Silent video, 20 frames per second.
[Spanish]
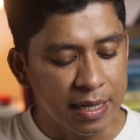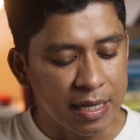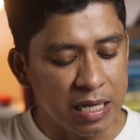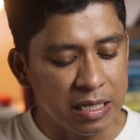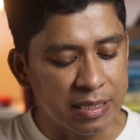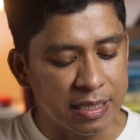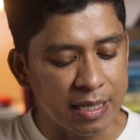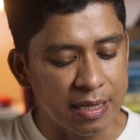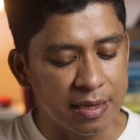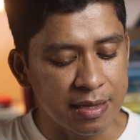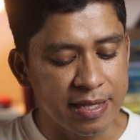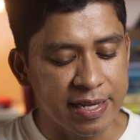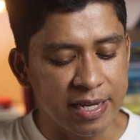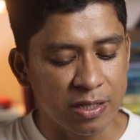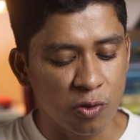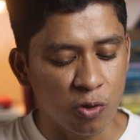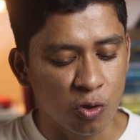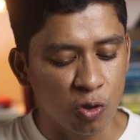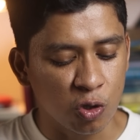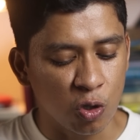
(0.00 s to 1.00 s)
y
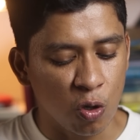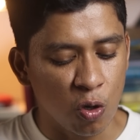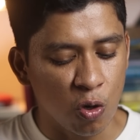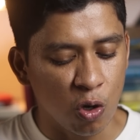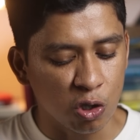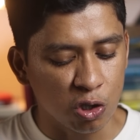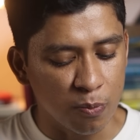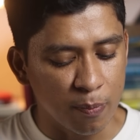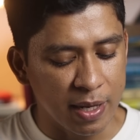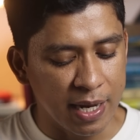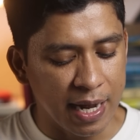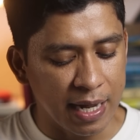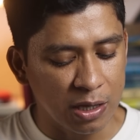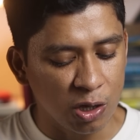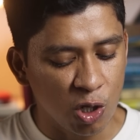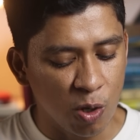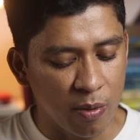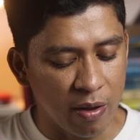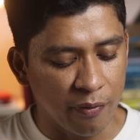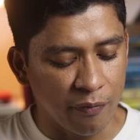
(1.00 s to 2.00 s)
sentía sus ojos
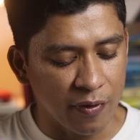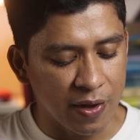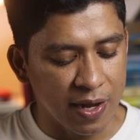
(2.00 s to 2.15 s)
mirándome